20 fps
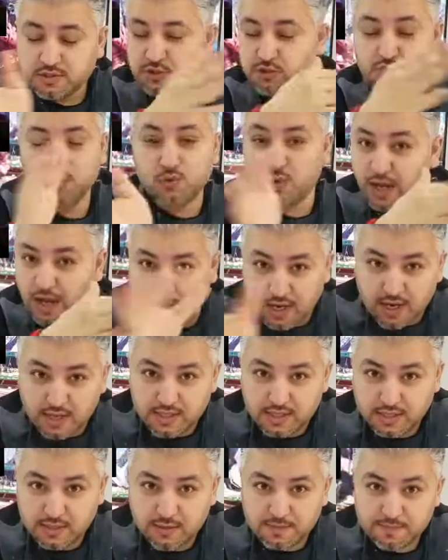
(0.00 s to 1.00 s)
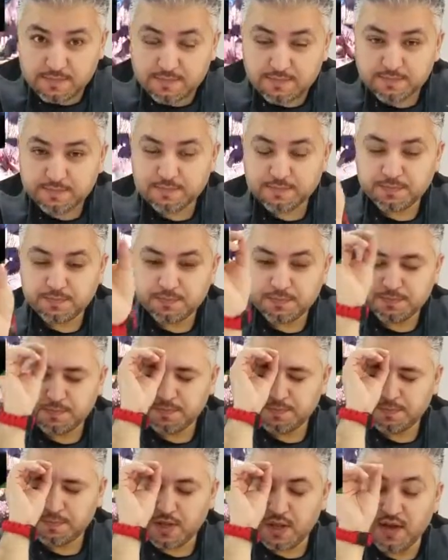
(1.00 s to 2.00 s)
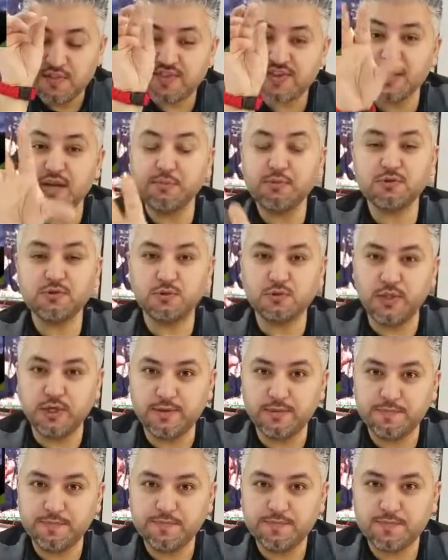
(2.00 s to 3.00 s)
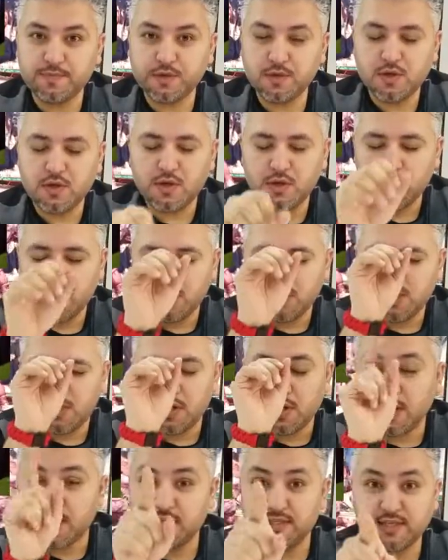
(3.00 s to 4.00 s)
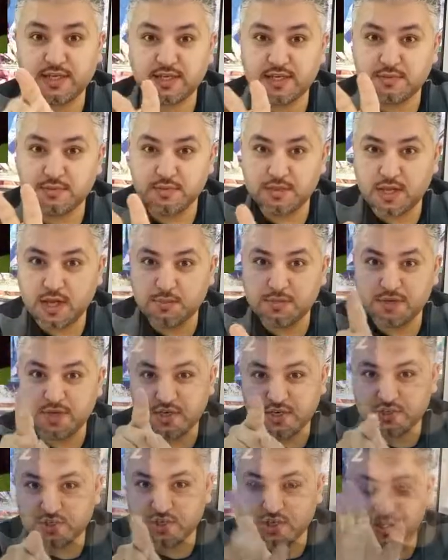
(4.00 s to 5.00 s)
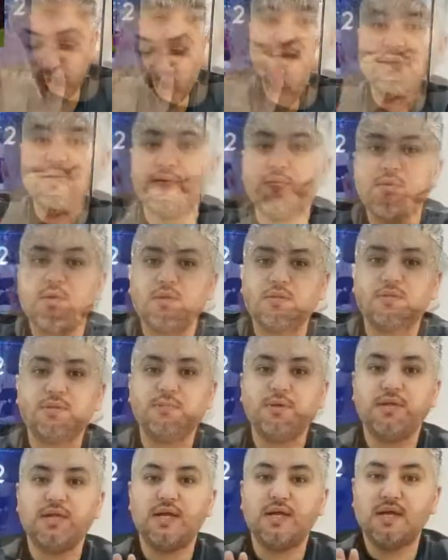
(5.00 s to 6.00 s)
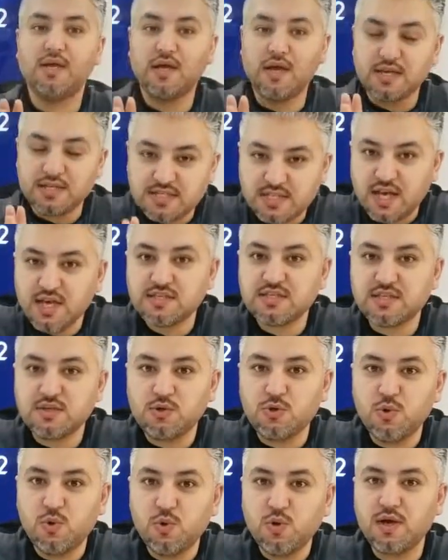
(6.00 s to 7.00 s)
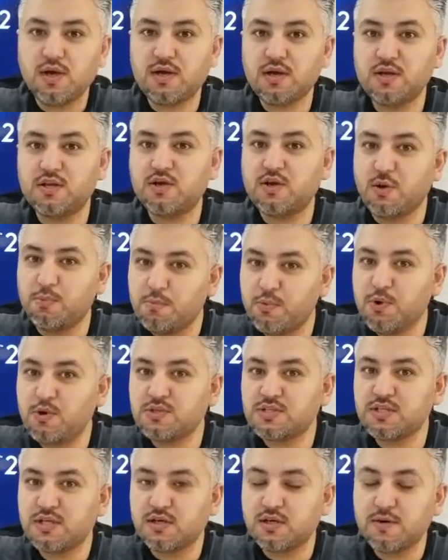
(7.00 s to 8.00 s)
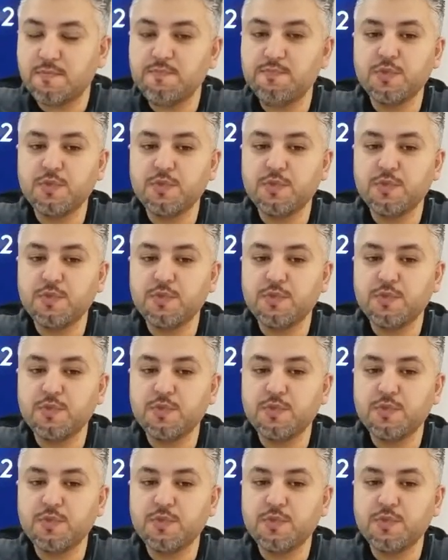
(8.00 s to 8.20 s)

شفتوا الاغاني هذه كلها موجوده خليني اتاكد من الكاميرا انها شغاله ولا طبعا اساسا هو الكومبوزر